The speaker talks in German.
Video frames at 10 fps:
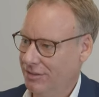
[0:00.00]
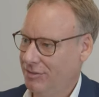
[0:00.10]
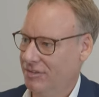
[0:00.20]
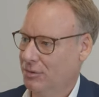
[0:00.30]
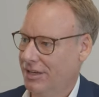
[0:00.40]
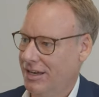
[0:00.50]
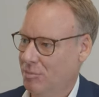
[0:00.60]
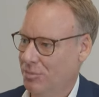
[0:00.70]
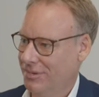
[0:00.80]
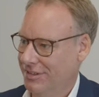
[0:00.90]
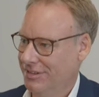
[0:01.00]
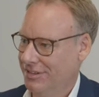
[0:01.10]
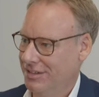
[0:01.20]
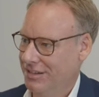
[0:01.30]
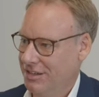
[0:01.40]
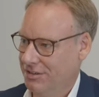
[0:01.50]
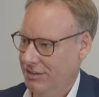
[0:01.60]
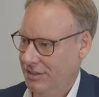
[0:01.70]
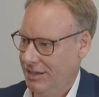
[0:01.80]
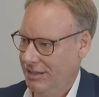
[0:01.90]
tief zu graben in den
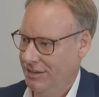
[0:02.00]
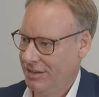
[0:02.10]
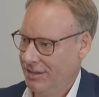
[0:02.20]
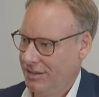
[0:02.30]
ersten Jahren,